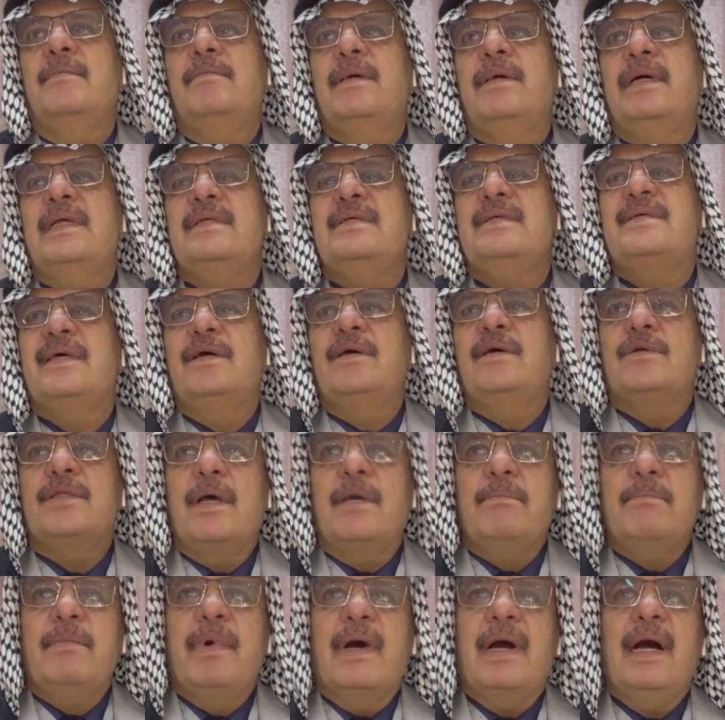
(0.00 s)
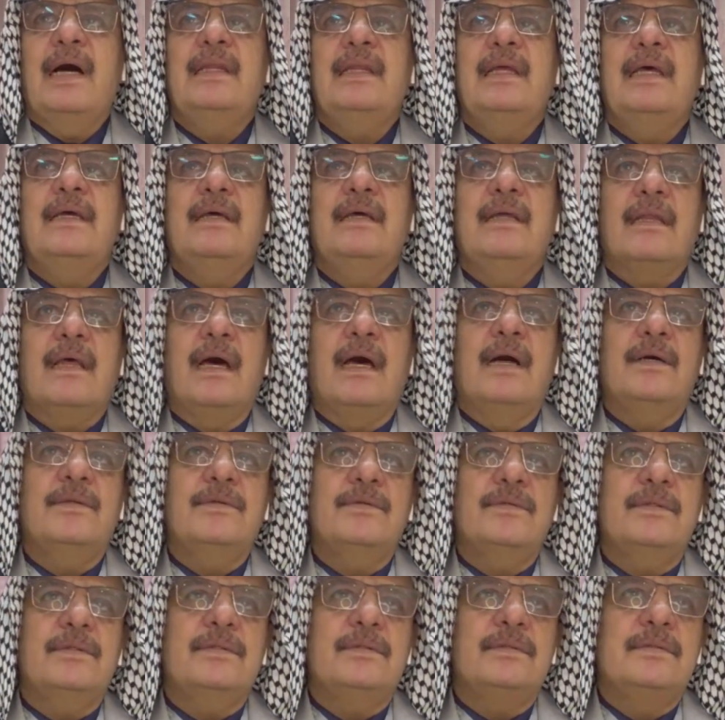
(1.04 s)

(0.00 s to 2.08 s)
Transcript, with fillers: من سيطبق عليه القانون